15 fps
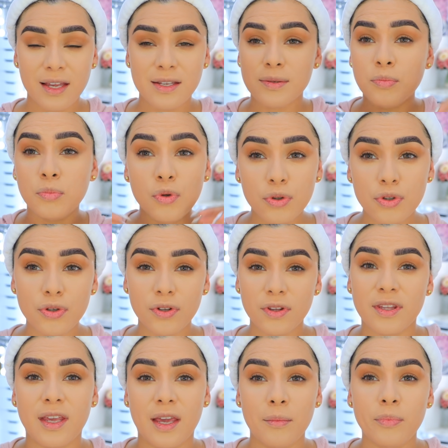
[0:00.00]
es mucho
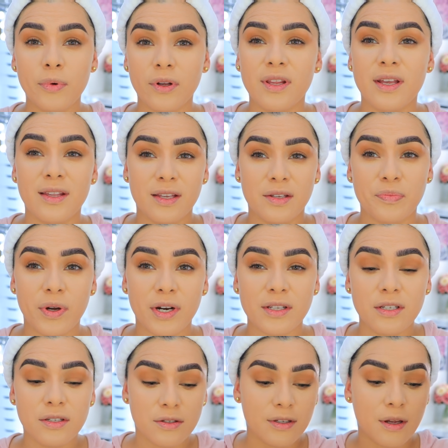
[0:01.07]
tiempo de
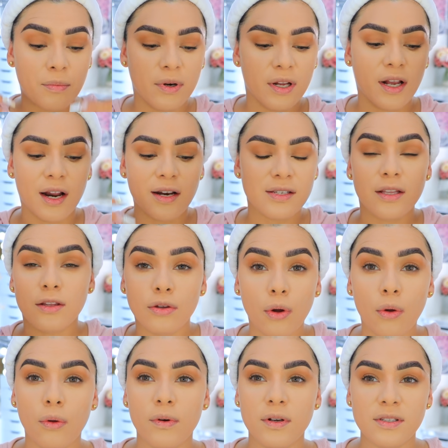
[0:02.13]
desperdicio en aplicarse
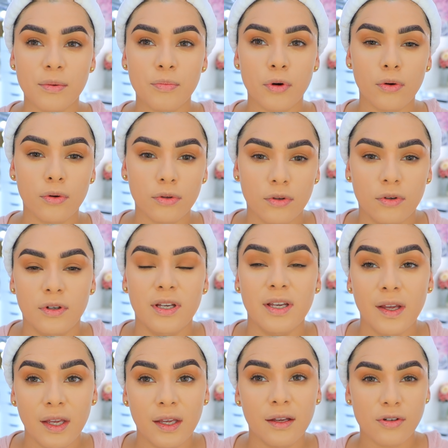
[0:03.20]
todo este producto
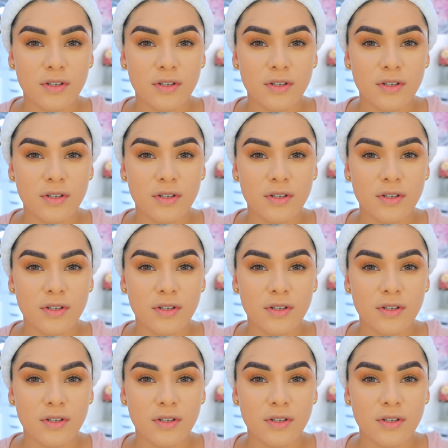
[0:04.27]
y,